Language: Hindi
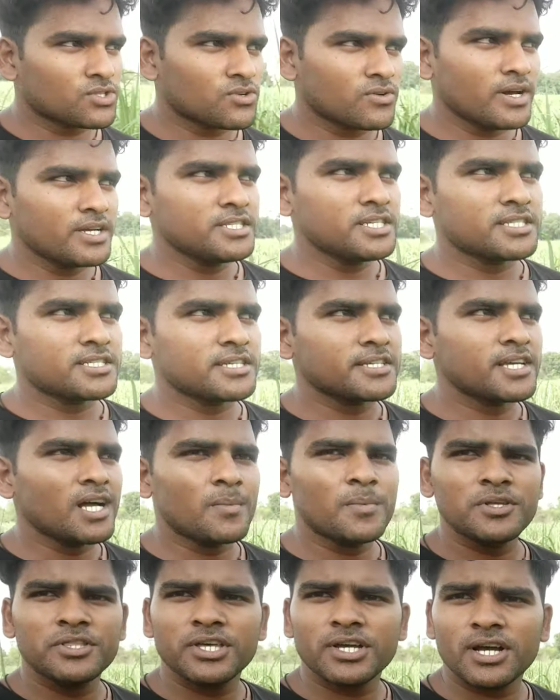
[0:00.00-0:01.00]
तो गया जैसा कि
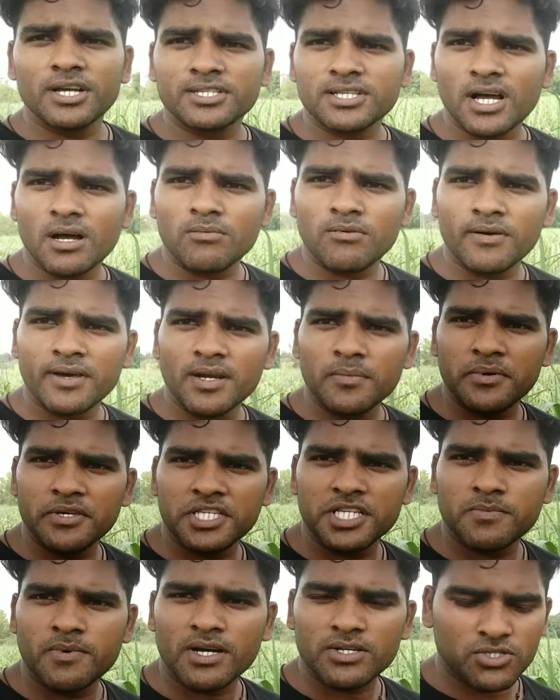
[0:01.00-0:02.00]
आपने देखा सांप हमारे
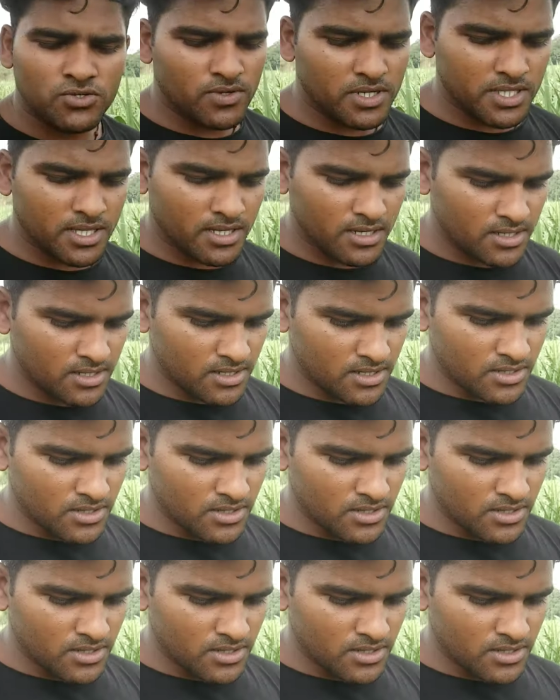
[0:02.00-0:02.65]
पीछे भाग चुका था